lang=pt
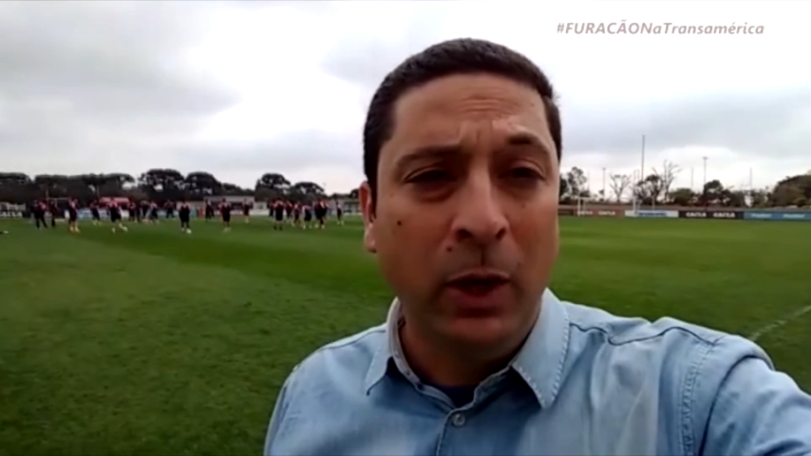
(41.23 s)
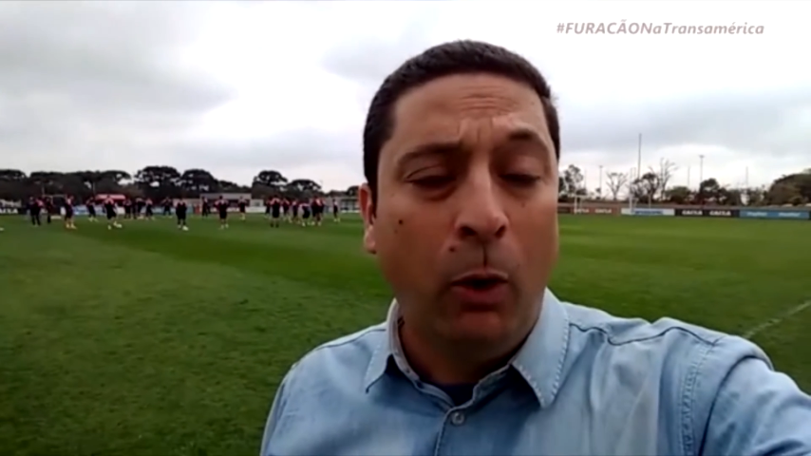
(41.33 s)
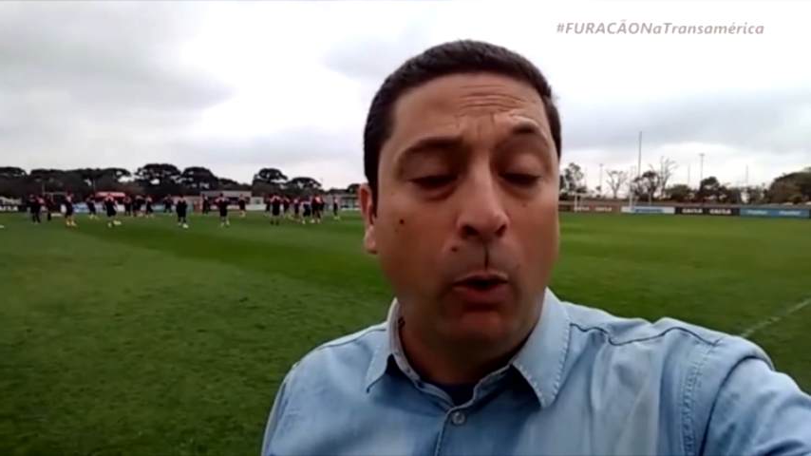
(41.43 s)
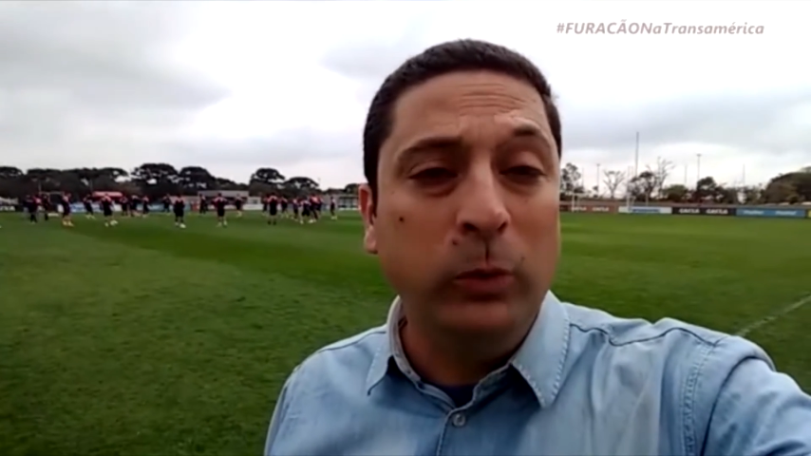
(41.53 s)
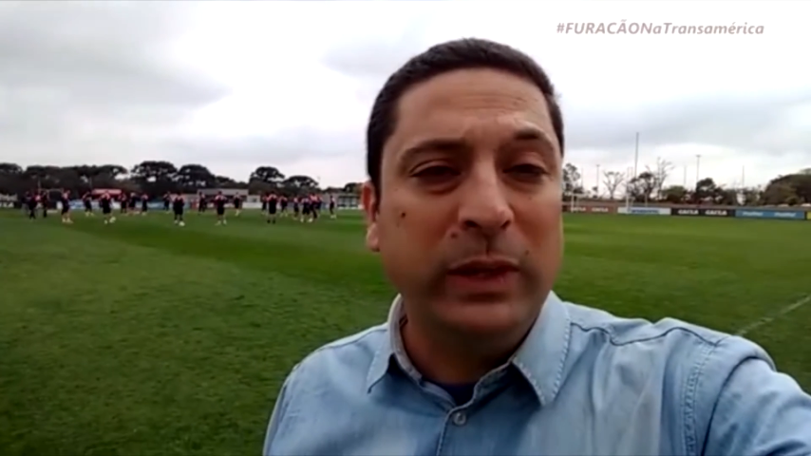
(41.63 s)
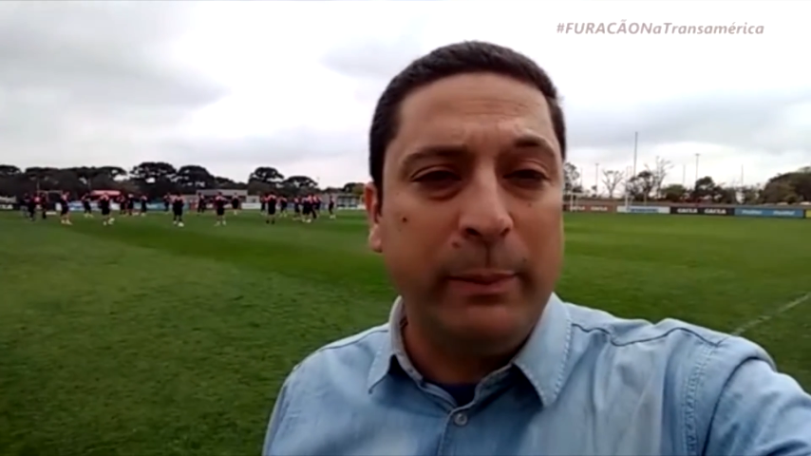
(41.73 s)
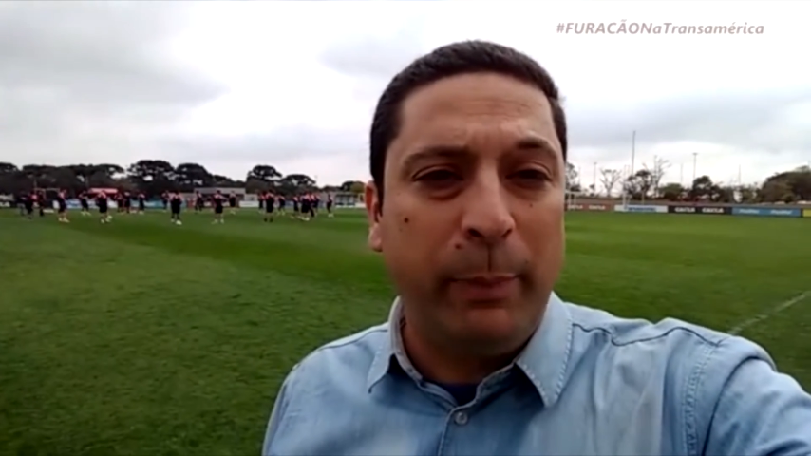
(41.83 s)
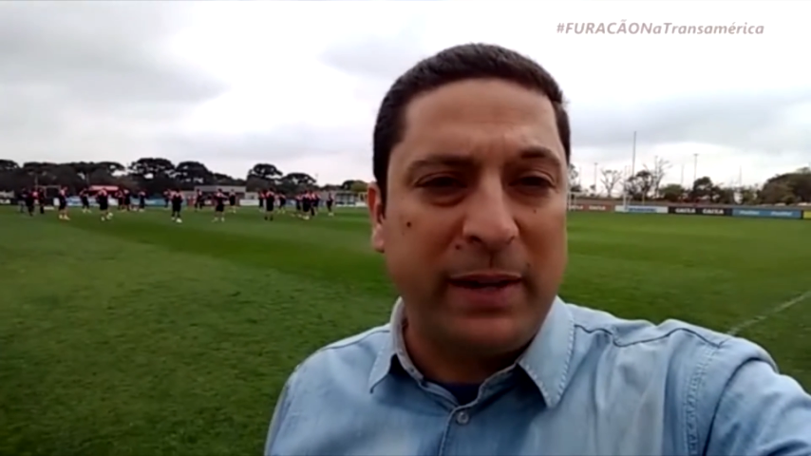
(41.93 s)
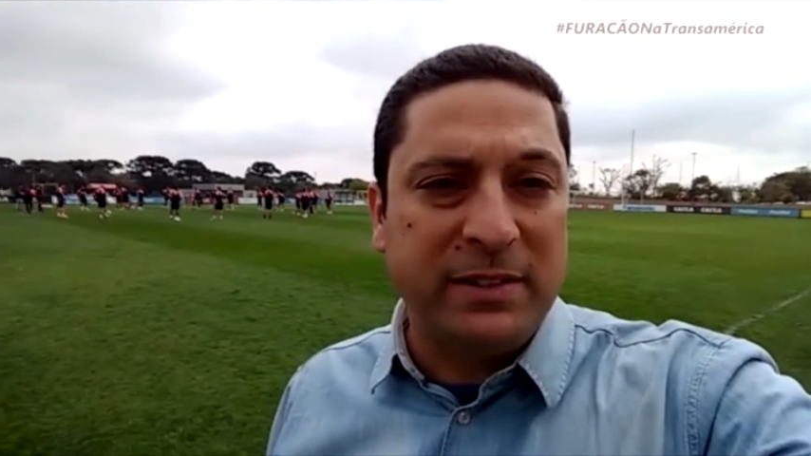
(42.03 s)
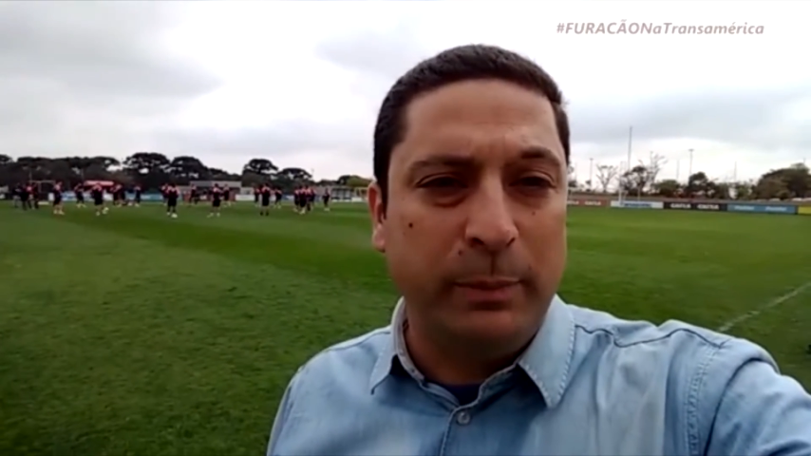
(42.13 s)
Ontem
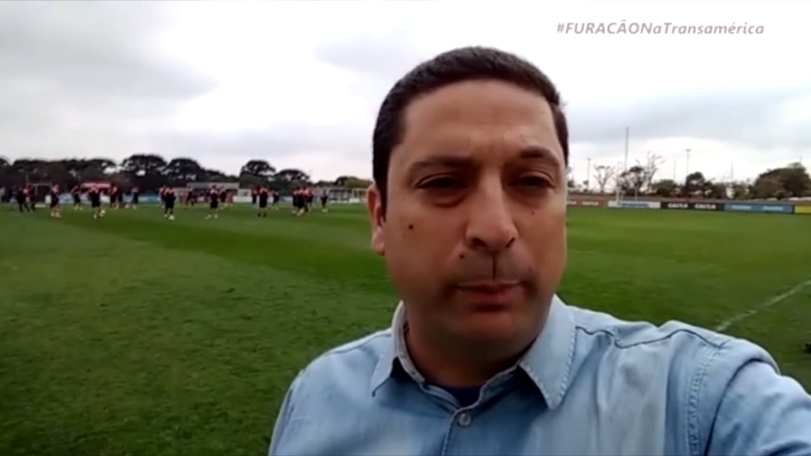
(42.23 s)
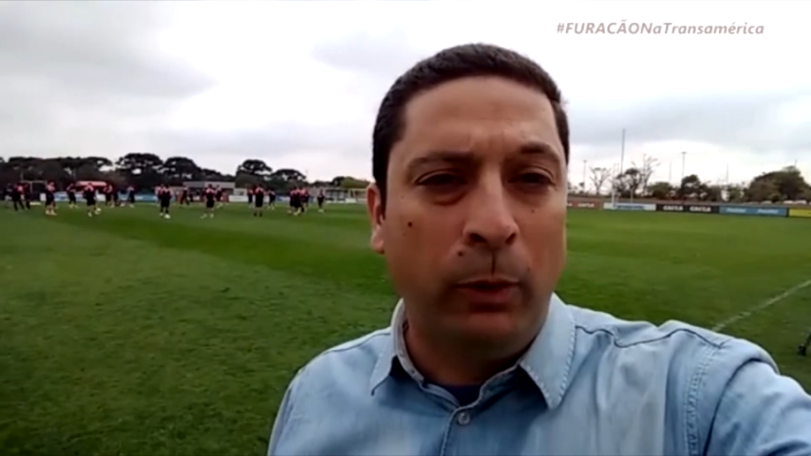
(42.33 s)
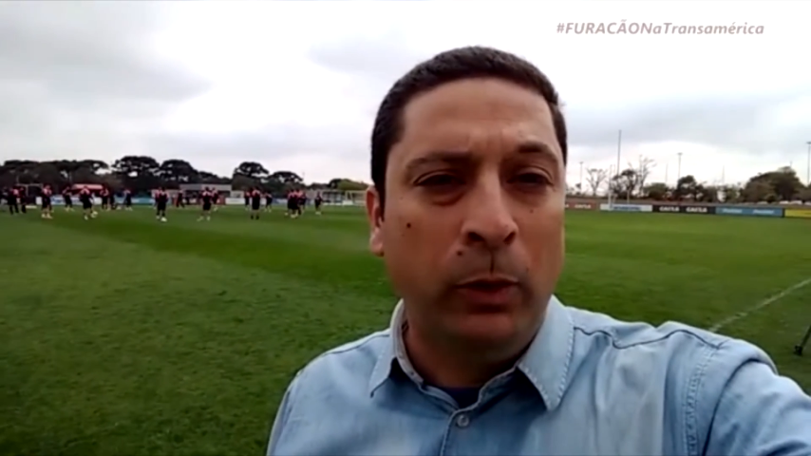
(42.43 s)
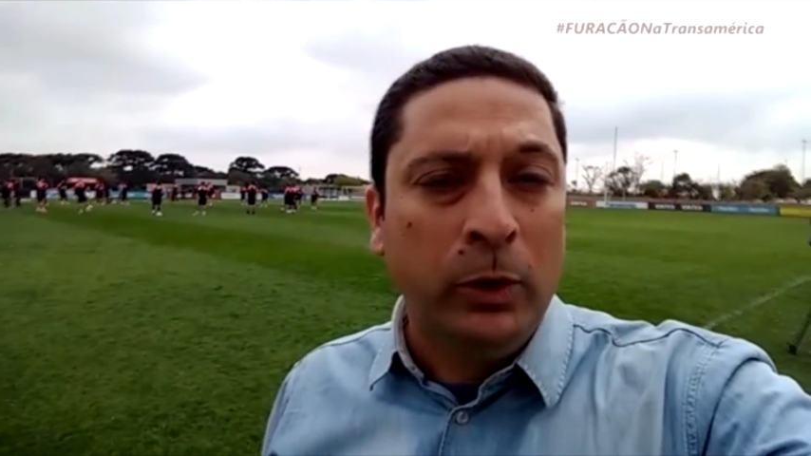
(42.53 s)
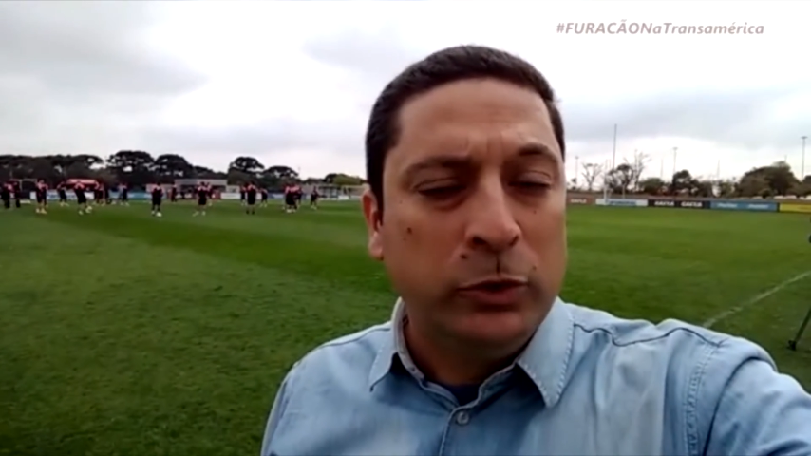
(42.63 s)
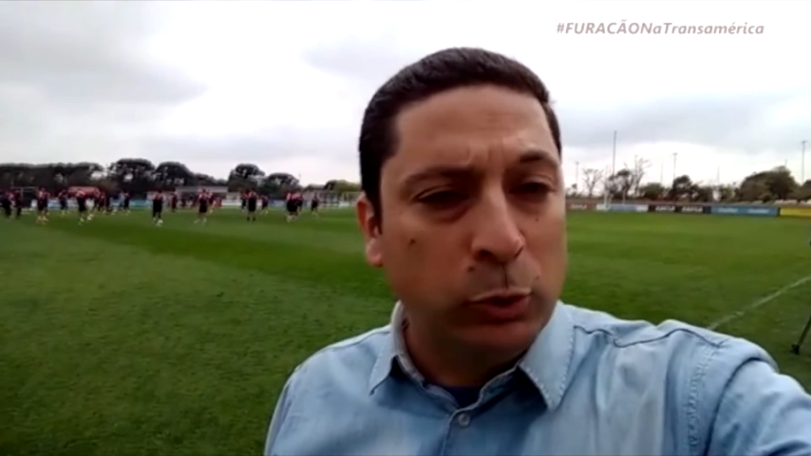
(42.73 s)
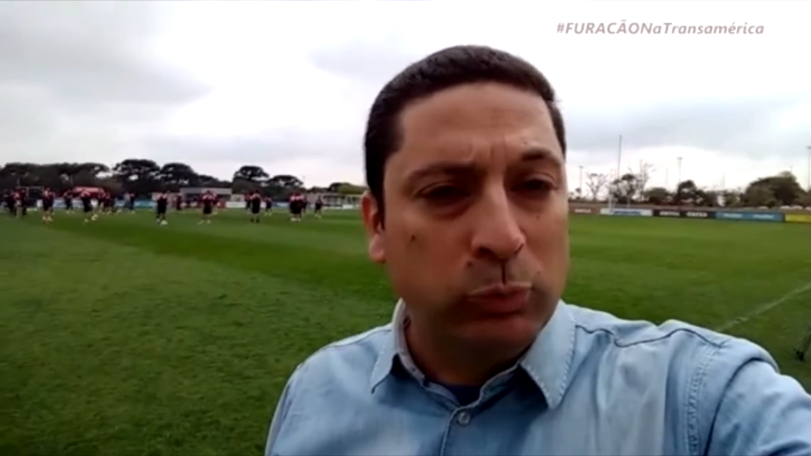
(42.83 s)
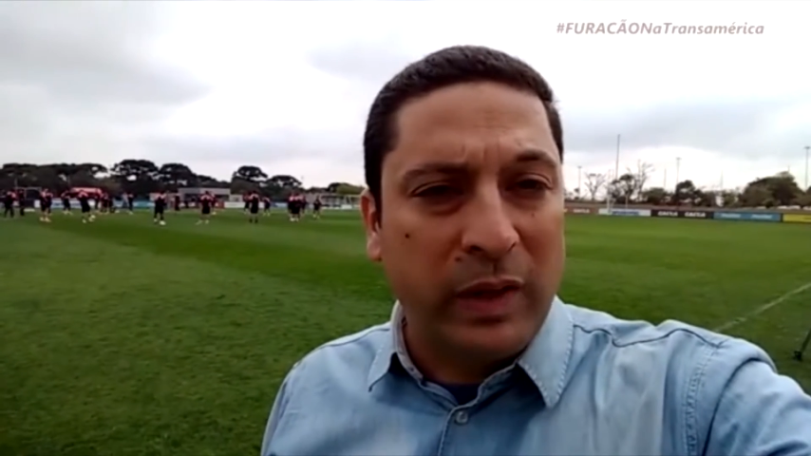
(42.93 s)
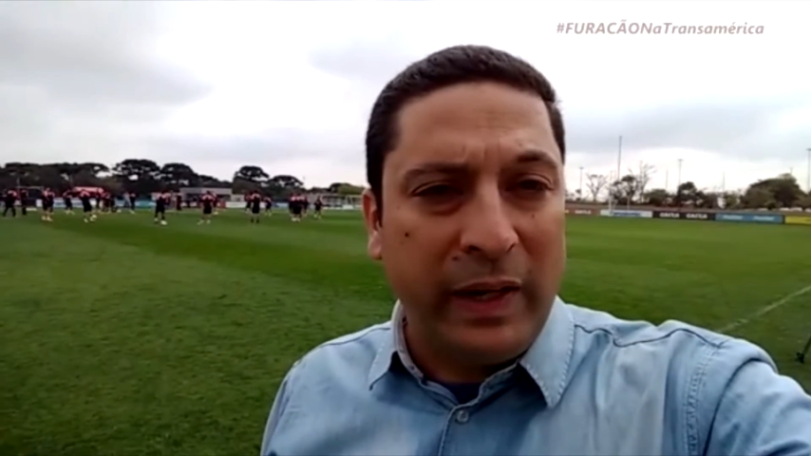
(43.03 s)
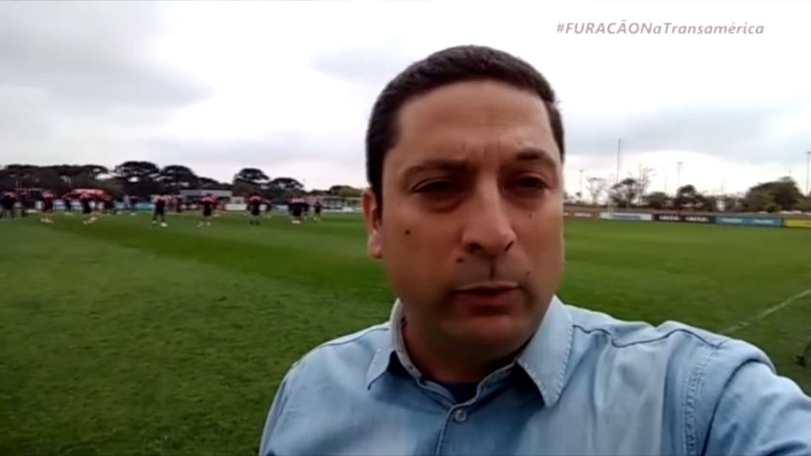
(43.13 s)
participou de um
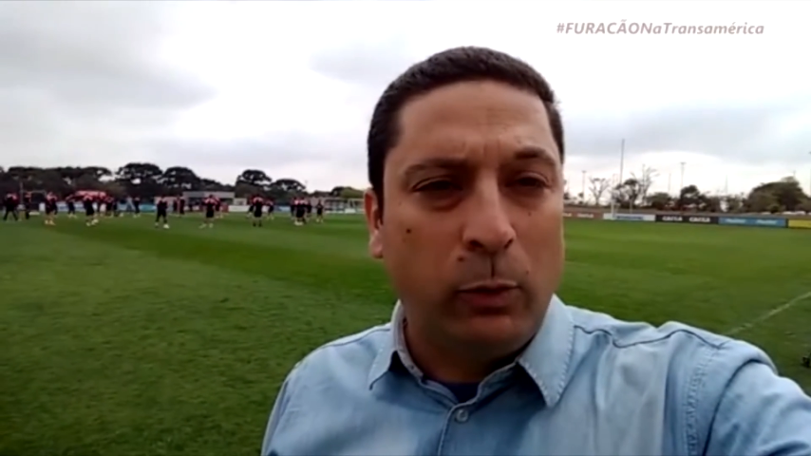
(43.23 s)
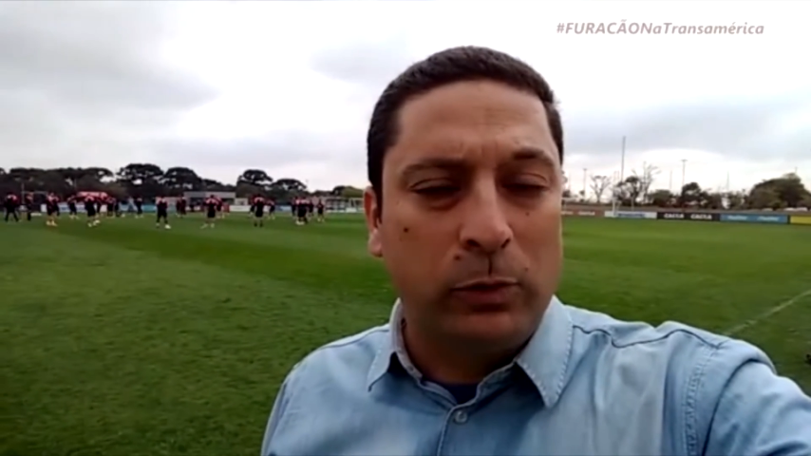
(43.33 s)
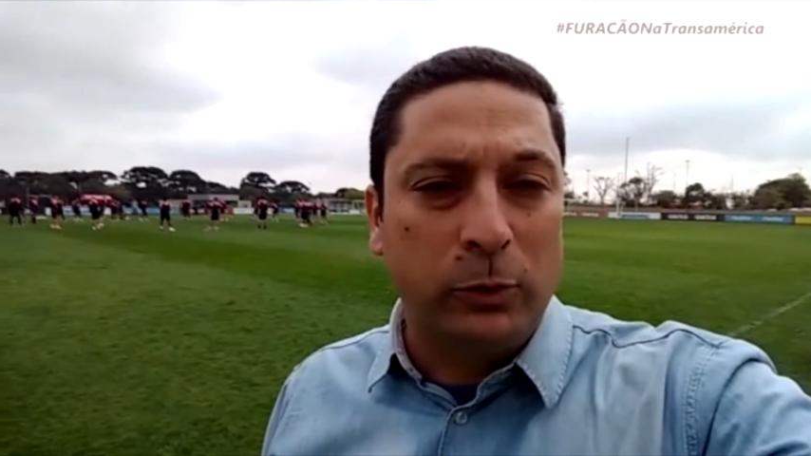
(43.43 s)
treino contra